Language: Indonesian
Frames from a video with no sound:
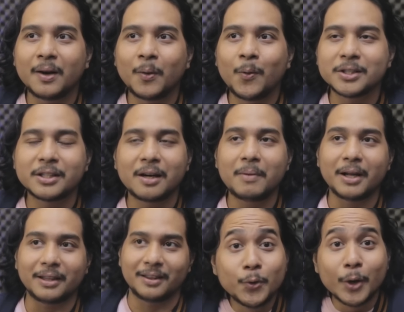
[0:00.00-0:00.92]
gue seneng
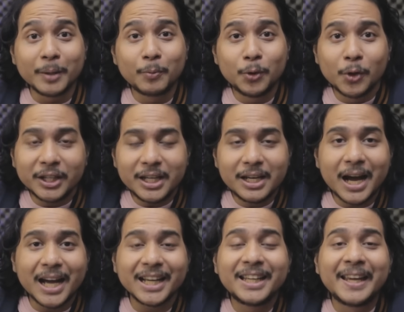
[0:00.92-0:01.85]
banget.
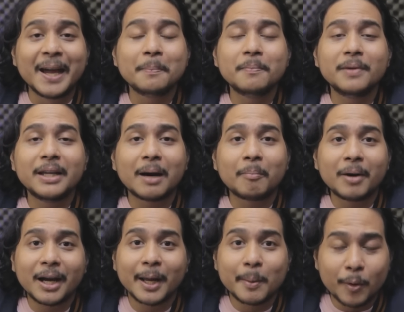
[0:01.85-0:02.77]
2023 game yang
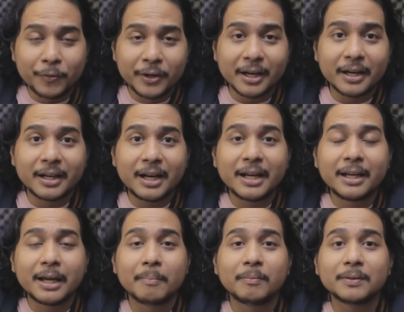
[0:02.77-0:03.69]
menang Game of the Year adalah
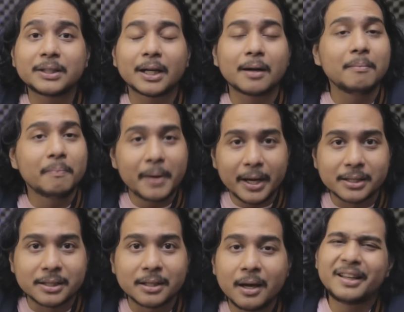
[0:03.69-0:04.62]
game turn
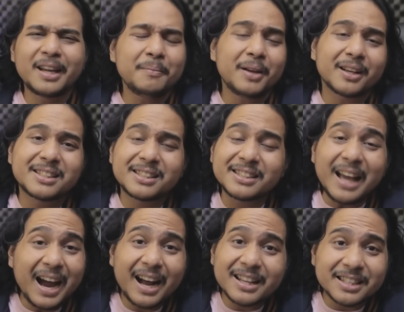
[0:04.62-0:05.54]
base Game yang
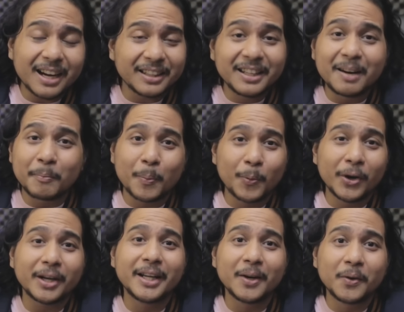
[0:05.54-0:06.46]
sangat-sangat tidak
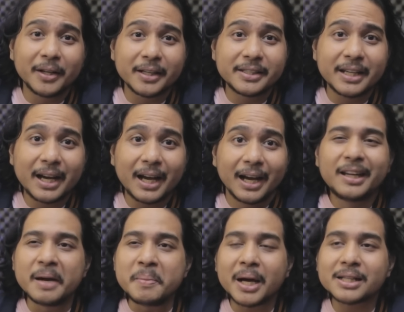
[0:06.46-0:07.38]
populer di Indonesia,
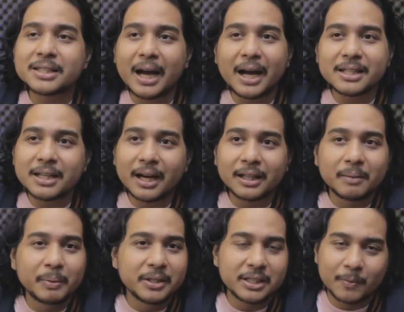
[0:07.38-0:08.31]
game yang sangat-sangat
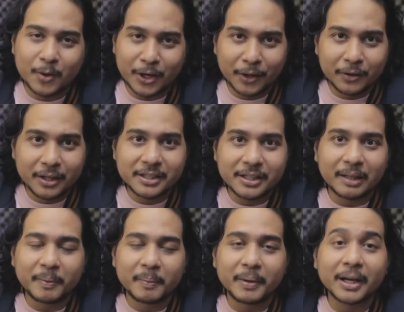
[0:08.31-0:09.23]
dibenci sama orang Indonesia
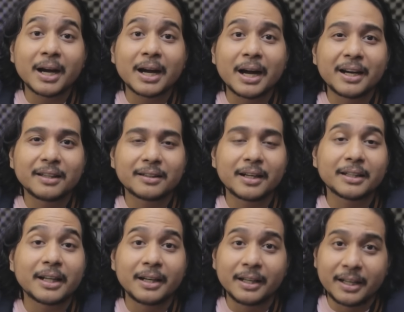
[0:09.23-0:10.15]
tapi mereka kaget
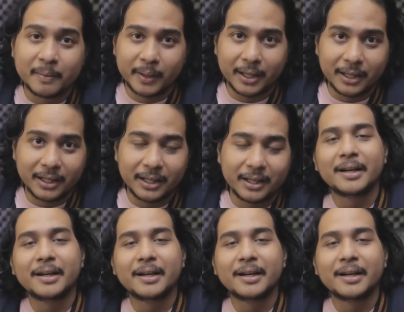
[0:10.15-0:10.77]
ternyata ada game kayak gini.